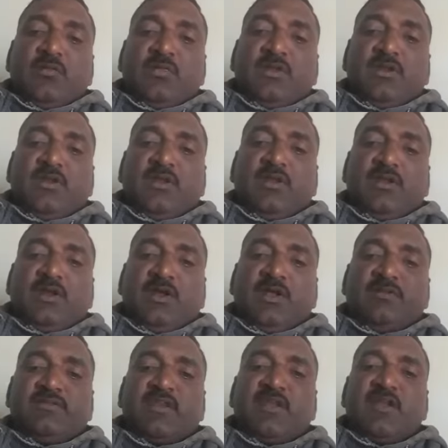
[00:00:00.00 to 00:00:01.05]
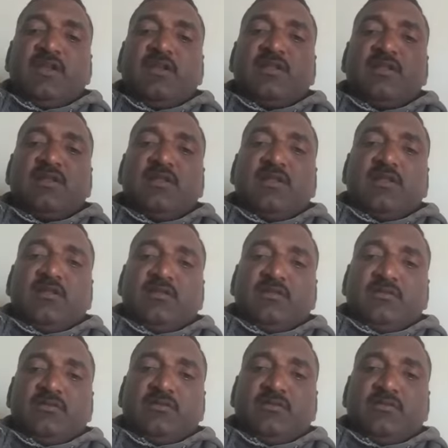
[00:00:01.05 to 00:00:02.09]
మరి ఆ సంఘటన
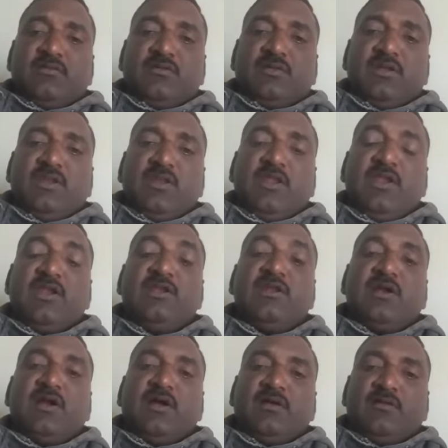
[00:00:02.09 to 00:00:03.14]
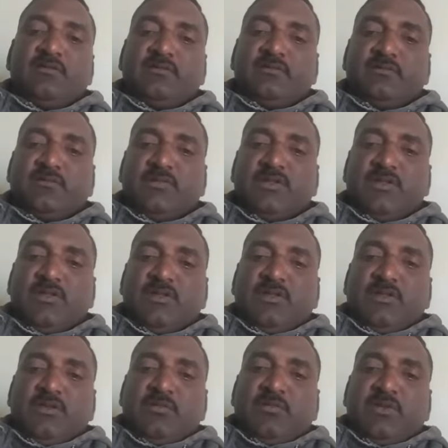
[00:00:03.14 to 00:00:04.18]
లేటుగా
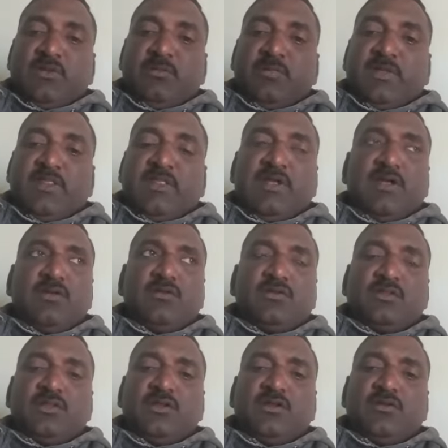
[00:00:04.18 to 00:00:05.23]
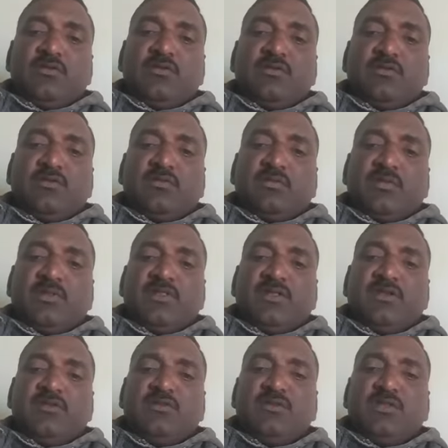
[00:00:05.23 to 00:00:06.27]
మరి పదహారో తారీఖు
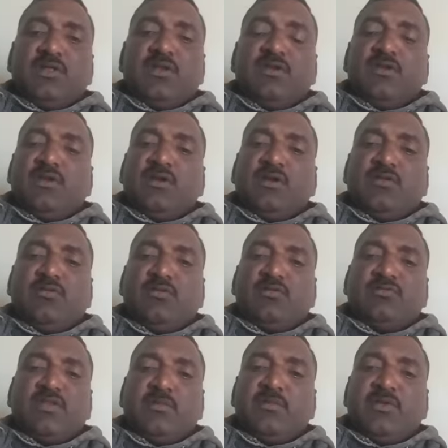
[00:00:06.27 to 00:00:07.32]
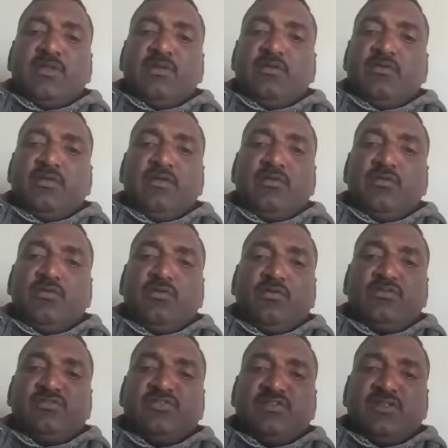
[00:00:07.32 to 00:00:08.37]
పదిహేనో తారీఖు ఆ రోజు సమయాల్లో వెలుగులోకి
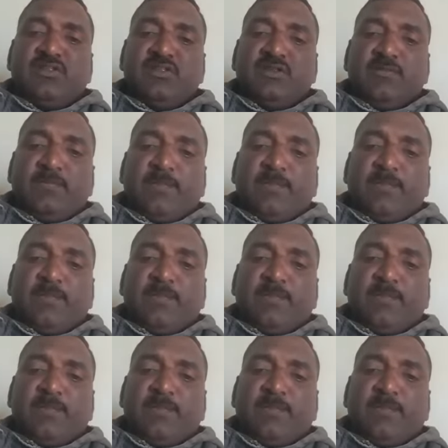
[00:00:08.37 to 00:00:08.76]
వచ్చింది అది